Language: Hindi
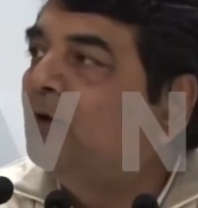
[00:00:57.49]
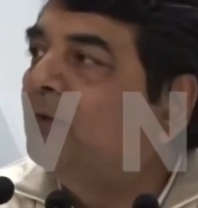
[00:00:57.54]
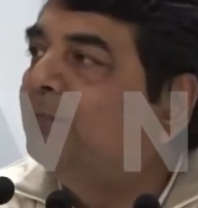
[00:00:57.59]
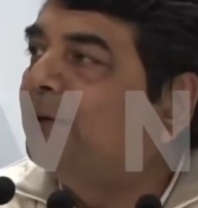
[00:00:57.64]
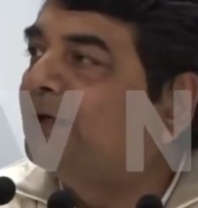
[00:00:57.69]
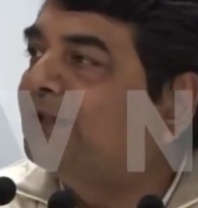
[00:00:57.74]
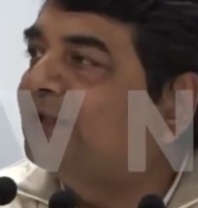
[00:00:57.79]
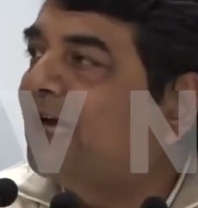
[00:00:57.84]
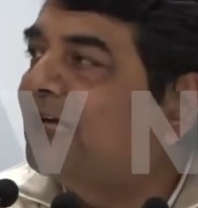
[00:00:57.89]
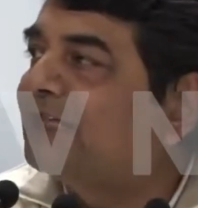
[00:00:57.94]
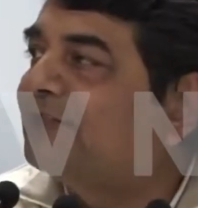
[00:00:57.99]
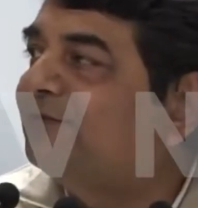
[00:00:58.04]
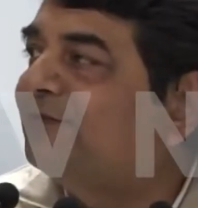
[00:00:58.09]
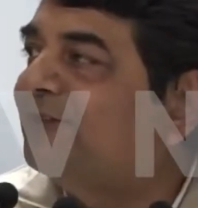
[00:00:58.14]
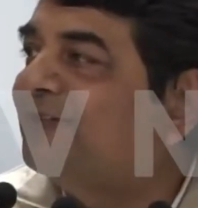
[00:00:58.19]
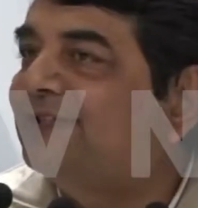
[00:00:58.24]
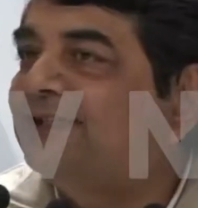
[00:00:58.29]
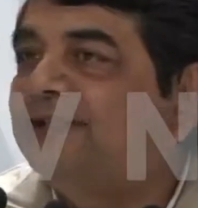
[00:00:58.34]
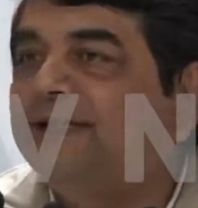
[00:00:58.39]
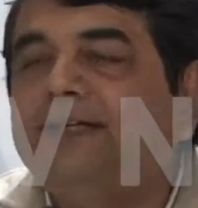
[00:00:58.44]
को 50
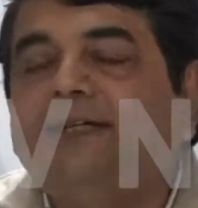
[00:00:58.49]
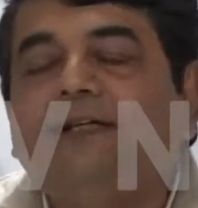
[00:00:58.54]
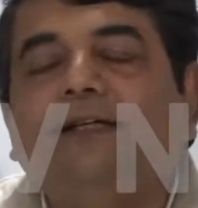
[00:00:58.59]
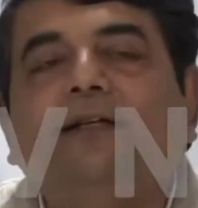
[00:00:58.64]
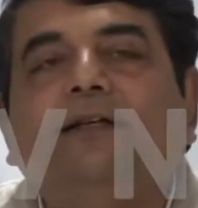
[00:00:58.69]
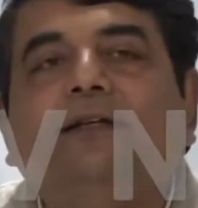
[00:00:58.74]
फीसदी